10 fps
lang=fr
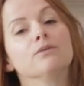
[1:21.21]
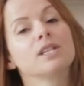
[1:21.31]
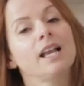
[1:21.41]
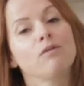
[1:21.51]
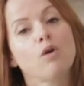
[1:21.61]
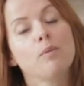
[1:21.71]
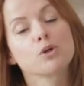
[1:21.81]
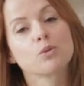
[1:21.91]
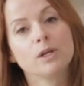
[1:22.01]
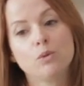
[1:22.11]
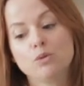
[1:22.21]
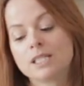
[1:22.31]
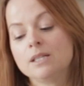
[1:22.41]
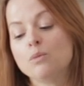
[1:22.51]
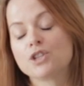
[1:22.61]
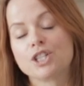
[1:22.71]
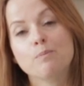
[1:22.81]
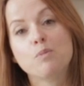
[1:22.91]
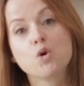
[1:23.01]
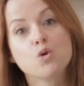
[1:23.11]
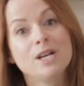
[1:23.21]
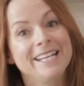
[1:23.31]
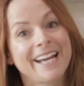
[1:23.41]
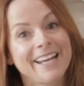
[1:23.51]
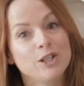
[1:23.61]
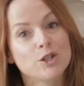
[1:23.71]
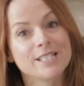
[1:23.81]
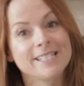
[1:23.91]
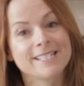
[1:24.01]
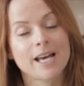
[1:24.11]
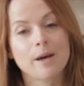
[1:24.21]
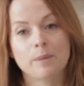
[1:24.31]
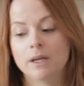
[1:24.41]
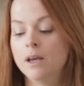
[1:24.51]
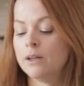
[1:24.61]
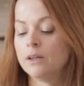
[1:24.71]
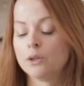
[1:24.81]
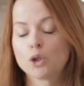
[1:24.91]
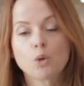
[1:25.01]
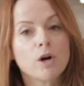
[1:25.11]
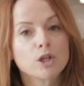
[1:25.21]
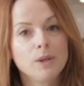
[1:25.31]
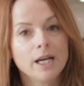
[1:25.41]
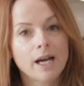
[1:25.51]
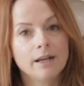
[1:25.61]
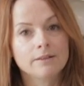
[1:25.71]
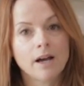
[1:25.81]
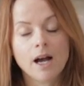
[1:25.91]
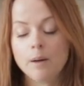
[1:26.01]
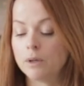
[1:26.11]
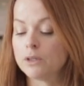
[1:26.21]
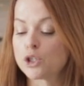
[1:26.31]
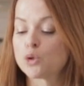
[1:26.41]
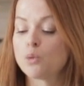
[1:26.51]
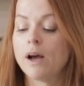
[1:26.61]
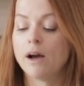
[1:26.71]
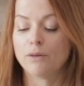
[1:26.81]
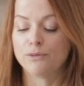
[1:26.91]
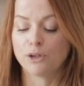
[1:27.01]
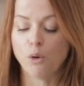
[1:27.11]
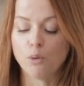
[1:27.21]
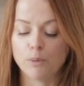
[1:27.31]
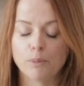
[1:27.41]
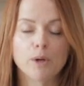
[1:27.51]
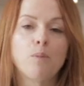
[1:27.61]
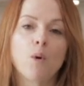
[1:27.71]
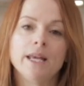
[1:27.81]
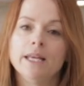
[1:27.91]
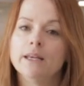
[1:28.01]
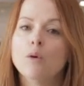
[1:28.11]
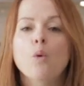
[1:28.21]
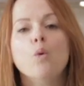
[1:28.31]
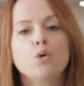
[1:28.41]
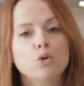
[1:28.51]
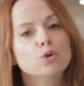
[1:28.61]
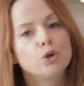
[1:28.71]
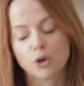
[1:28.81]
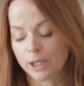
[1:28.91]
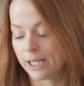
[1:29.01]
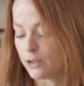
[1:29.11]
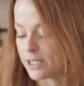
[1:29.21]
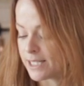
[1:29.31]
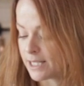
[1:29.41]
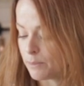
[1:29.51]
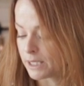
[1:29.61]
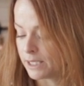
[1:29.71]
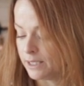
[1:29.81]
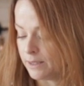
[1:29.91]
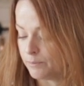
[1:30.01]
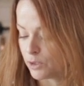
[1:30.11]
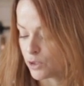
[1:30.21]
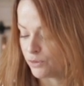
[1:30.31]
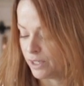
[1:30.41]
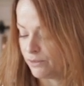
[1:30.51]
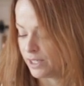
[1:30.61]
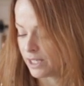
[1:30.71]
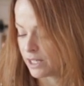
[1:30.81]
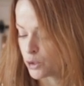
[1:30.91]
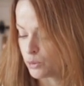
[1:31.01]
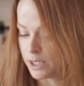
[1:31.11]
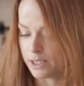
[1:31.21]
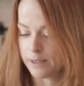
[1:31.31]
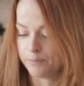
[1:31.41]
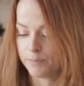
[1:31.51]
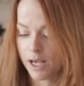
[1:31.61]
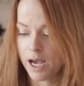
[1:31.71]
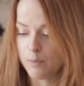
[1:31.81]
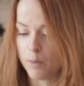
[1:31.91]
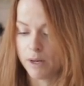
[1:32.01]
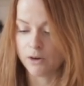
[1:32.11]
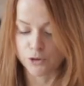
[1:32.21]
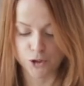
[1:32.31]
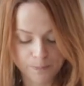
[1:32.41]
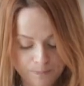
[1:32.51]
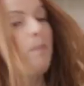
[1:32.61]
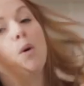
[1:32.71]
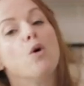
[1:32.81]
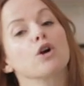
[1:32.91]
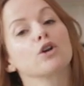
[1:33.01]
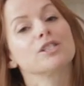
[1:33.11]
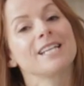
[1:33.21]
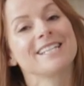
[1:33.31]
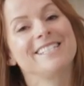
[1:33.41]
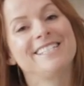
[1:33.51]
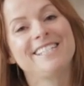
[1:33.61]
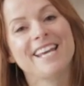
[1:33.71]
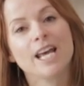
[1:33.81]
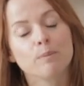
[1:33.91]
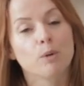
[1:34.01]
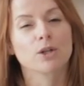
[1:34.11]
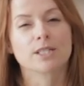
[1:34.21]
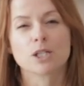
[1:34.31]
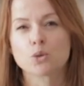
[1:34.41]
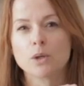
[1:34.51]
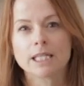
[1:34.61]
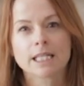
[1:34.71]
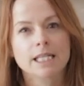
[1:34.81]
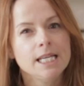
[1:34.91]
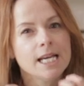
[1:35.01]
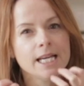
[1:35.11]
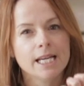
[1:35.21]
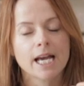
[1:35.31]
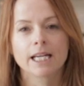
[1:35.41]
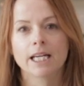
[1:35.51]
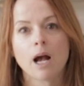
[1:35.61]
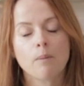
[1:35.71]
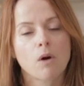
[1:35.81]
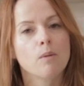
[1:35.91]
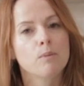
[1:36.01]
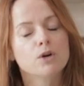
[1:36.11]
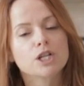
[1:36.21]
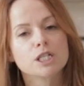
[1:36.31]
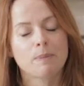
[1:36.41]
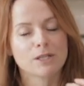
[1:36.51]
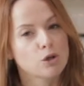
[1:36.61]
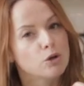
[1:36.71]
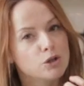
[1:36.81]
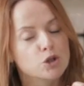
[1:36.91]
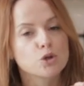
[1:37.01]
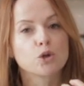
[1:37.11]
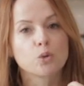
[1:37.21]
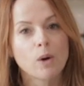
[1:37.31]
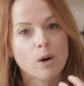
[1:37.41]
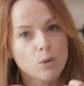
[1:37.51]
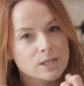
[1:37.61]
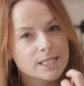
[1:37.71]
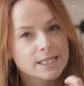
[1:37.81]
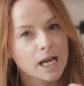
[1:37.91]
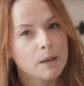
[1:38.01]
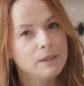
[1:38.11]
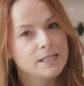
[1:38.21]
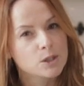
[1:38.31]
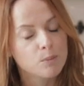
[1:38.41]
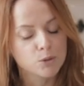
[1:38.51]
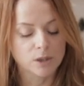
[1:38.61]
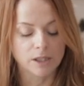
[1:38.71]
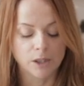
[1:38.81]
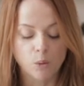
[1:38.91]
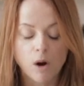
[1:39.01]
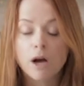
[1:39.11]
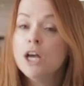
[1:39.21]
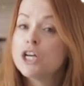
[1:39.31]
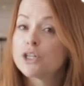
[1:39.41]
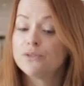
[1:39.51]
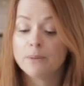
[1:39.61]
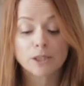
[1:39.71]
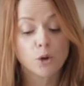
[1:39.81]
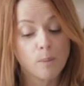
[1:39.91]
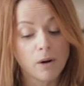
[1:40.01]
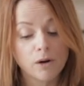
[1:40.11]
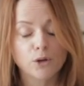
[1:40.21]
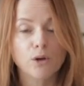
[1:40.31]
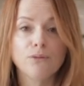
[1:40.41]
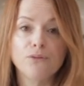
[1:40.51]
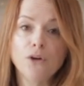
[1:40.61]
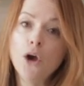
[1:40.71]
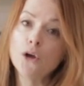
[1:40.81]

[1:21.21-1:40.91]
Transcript: Vous allez avoir besoin aussi, moi j'aime beaucoup les graines de sésame. Trois cuillères à table, soit environ une bonne poignée ou goût de graines de sésame grillées que je venais venir ajouter à mon mélange pour que ça se tienne, pour que ça soit grillé et agréable en bouche, parce que le sucre doit aussi caraméliser un peu sur les noix, je vais mettre un blanc d'œuf.